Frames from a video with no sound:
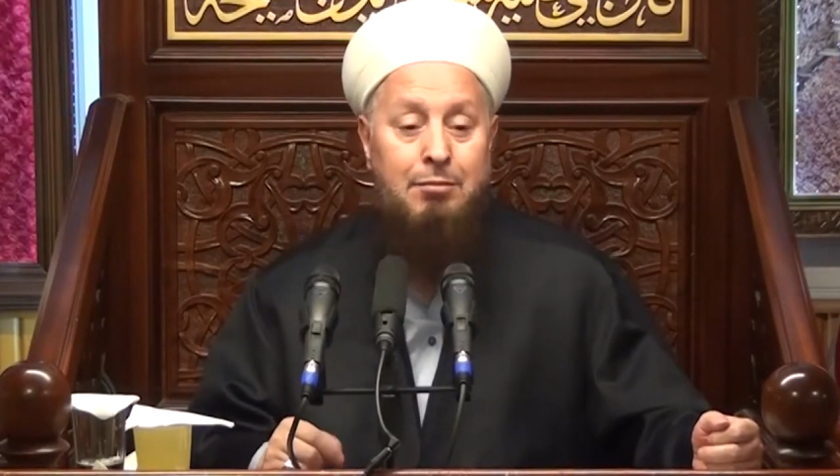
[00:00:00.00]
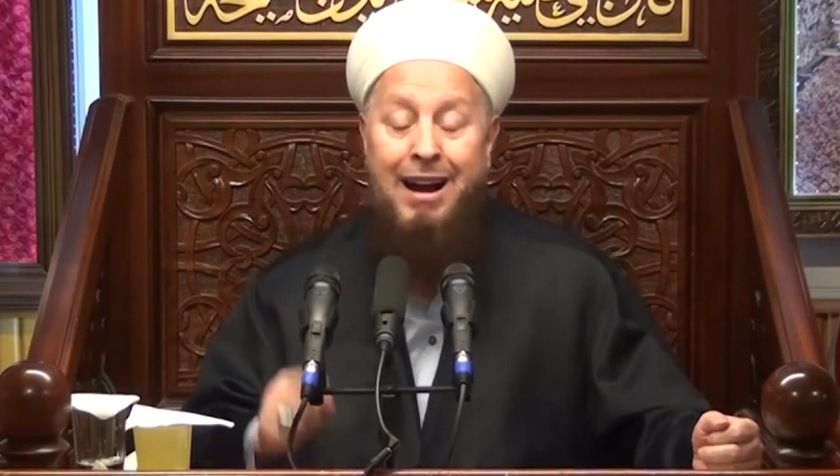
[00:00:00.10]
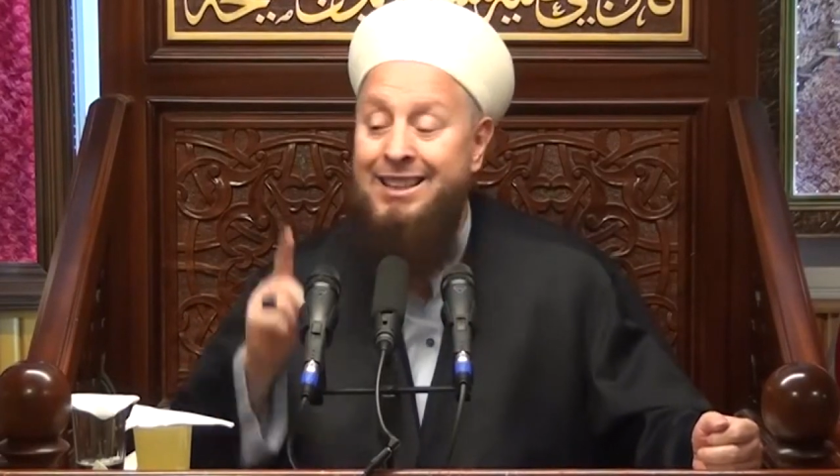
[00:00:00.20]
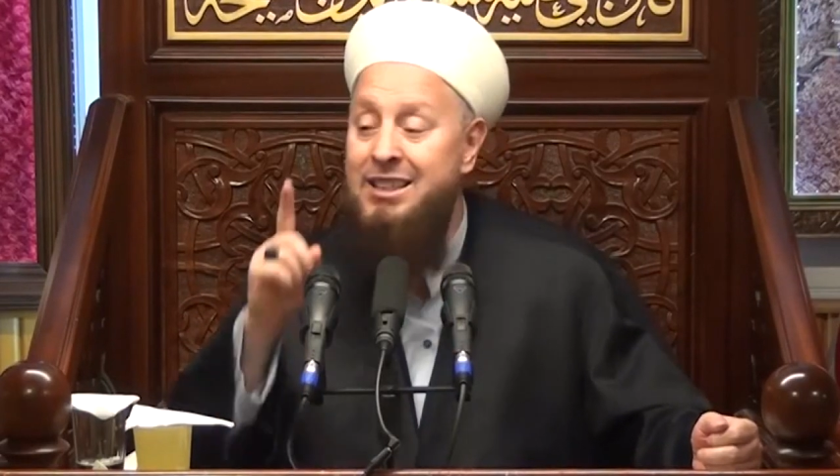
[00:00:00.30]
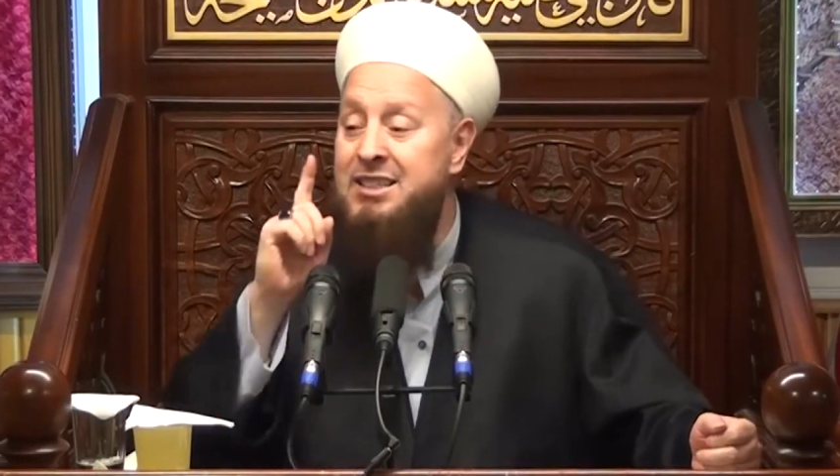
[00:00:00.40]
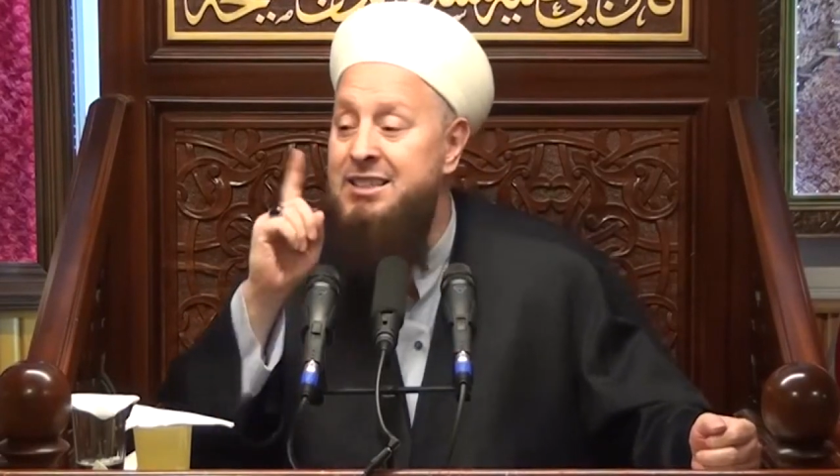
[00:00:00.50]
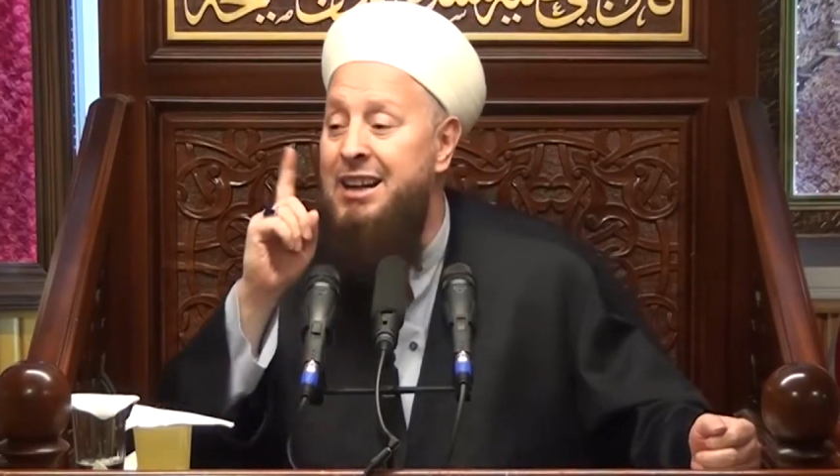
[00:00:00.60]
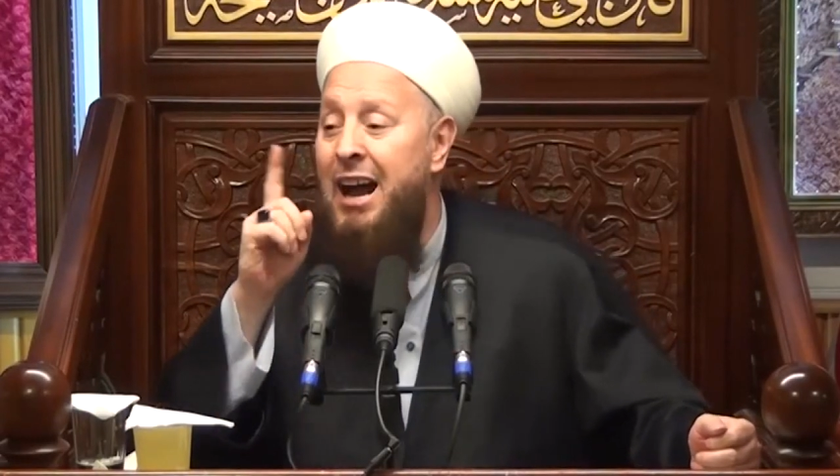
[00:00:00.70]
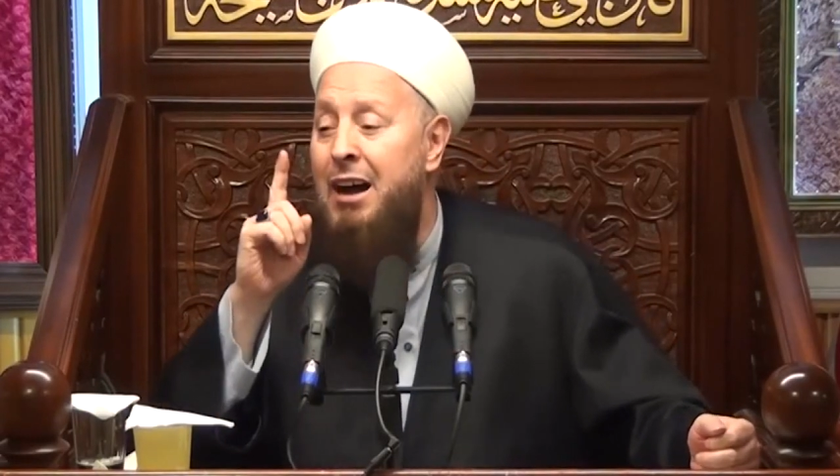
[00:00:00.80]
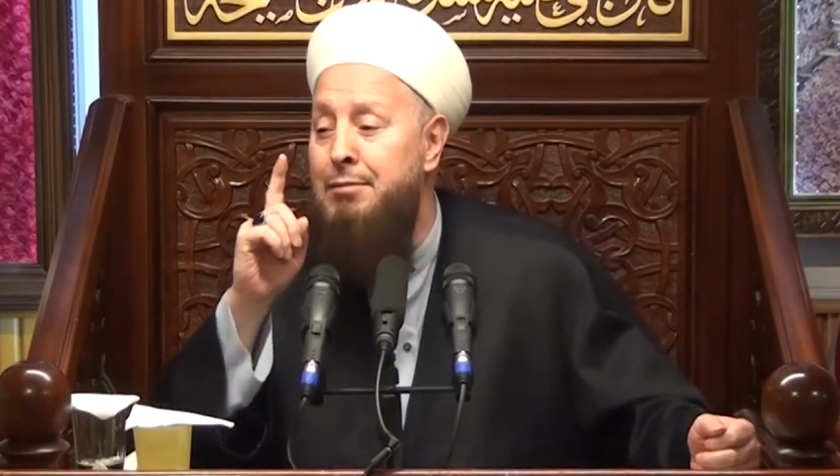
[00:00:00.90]
Bak
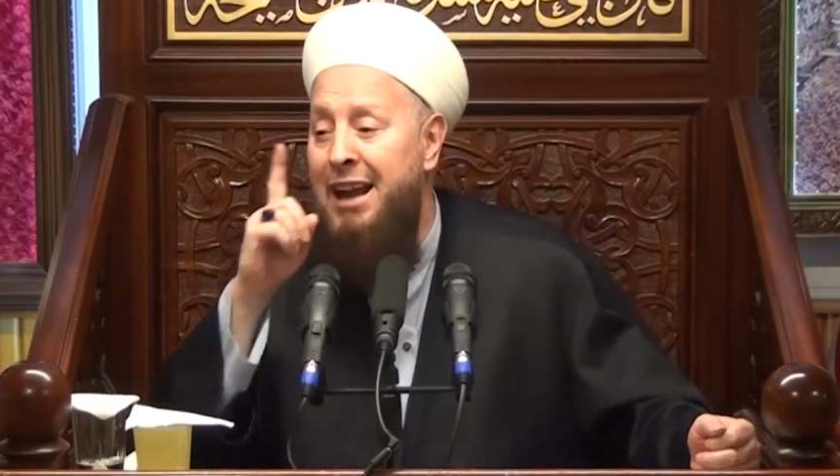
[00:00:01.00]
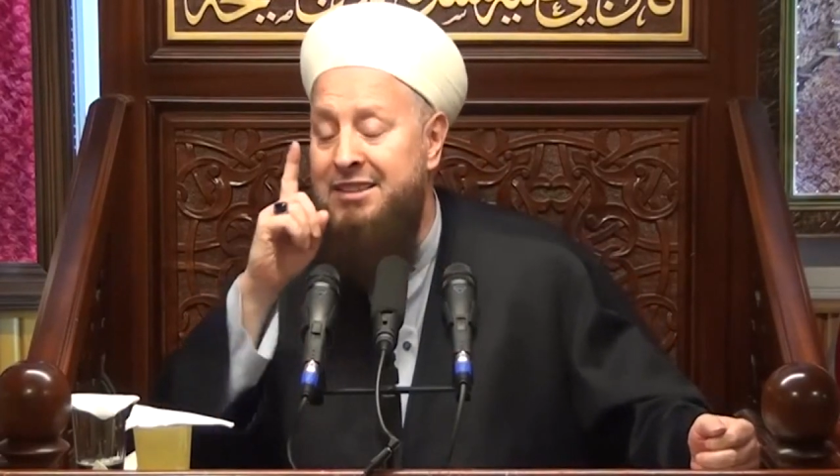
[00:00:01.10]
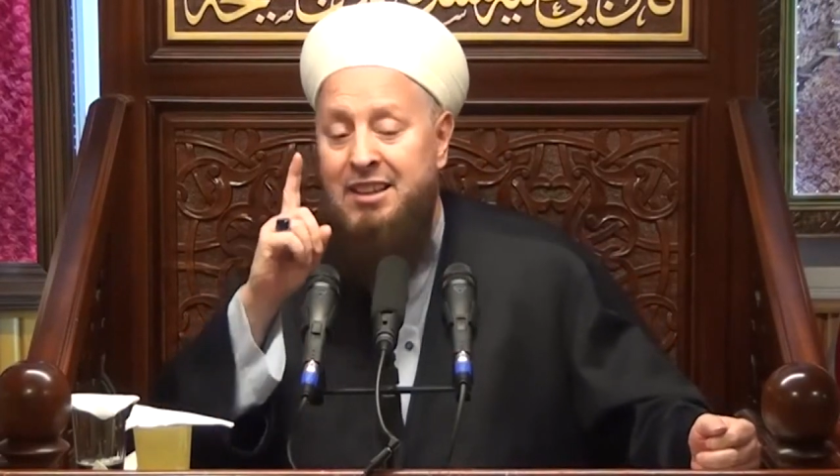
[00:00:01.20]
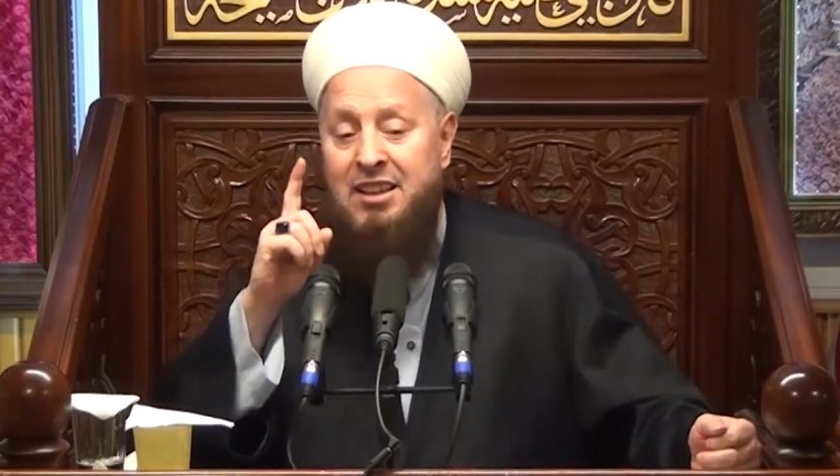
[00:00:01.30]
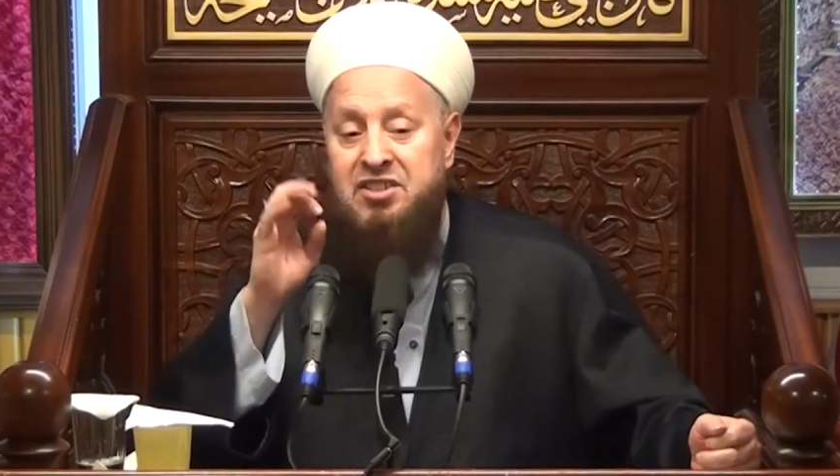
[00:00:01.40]
istikamet,